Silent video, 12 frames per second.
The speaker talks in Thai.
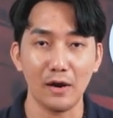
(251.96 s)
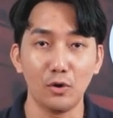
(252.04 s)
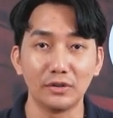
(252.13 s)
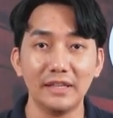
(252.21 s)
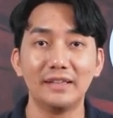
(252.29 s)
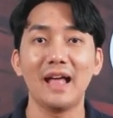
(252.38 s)

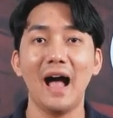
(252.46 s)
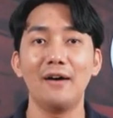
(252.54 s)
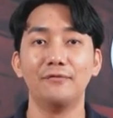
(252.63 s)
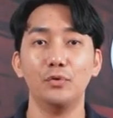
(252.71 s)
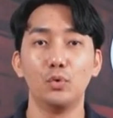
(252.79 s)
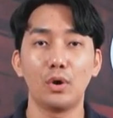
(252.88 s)
กดติดตา
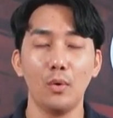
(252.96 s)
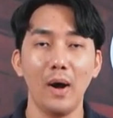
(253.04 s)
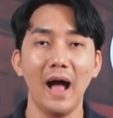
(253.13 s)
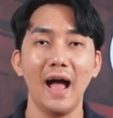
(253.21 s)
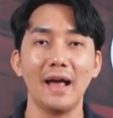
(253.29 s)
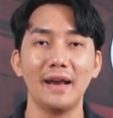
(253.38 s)
มฟลูกา
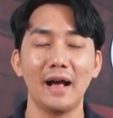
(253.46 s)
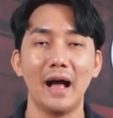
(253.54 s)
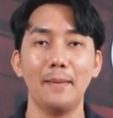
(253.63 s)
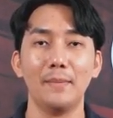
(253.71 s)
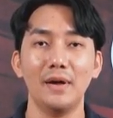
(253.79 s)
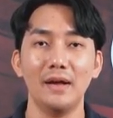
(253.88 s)
ว่านะ
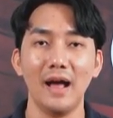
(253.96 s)
ครับ